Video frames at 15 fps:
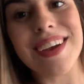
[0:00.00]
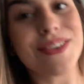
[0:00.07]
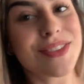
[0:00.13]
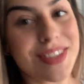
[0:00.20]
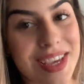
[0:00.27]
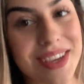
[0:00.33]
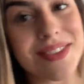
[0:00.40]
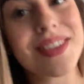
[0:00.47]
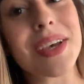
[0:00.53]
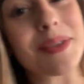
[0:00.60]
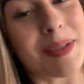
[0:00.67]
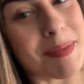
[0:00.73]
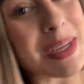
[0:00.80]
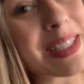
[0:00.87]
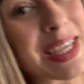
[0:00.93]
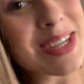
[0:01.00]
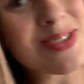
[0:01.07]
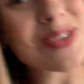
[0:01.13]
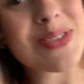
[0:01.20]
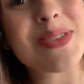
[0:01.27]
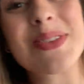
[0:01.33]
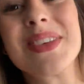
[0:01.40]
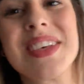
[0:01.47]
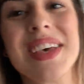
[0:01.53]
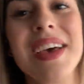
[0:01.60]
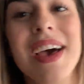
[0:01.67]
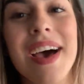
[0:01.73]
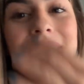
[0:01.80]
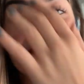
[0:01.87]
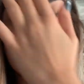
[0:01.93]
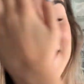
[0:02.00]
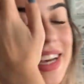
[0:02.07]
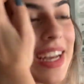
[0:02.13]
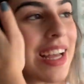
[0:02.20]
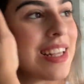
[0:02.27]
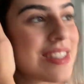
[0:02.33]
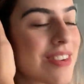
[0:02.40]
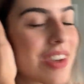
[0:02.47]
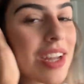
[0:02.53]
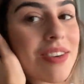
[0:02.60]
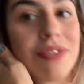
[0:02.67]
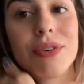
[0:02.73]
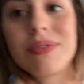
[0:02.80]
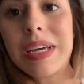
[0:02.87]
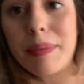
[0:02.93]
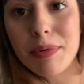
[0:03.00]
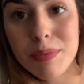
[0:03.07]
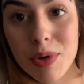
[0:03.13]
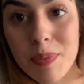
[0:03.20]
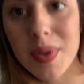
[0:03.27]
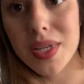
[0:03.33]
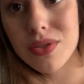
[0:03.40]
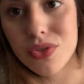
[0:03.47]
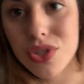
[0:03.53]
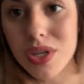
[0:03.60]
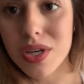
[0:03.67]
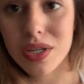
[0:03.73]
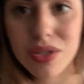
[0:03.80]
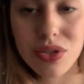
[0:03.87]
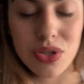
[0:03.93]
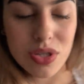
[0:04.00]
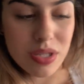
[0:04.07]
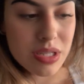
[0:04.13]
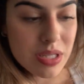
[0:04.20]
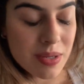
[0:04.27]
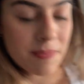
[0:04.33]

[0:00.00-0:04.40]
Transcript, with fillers: Eu sei, eu sei, eu também sei disso. Mas eu quero voltar pro meu peso de antes.